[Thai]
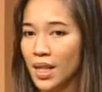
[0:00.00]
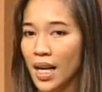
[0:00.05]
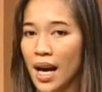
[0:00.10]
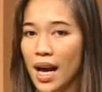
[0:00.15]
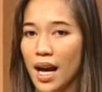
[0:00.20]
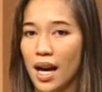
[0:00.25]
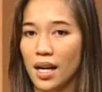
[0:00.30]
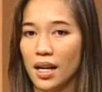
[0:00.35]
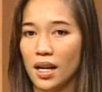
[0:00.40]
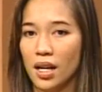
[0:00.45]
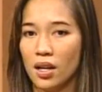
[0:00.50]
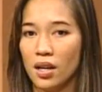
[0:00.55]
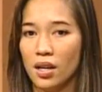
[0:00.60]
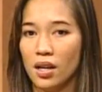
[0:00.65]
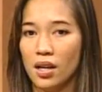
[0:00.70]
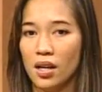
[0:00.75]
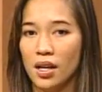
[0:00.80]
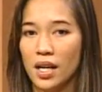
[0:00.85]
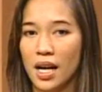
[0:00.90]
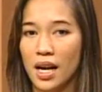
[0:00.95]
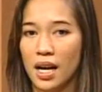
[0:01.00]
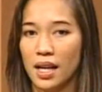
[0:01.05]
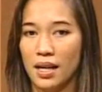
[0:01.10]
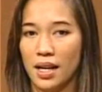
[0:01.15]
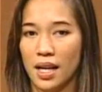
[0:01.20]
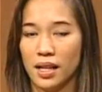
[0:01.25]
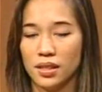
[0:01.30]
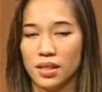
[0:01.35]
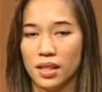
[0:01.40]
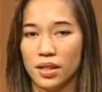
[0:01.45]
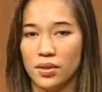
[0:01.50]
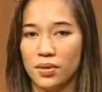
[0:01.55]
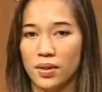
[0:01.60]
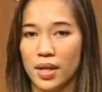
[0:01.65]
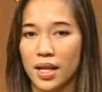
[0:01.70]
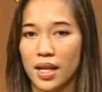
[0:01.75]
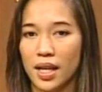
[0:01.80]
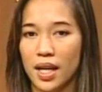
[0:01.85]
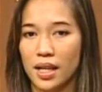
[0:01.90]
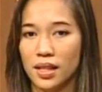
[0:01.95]
ค่ะ แล้วก็หลังจากอยู่
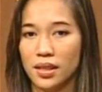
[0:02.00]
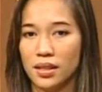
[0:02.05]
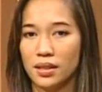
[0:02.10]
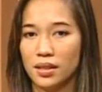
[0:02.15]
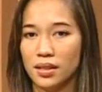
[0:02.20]
ด้วยกัน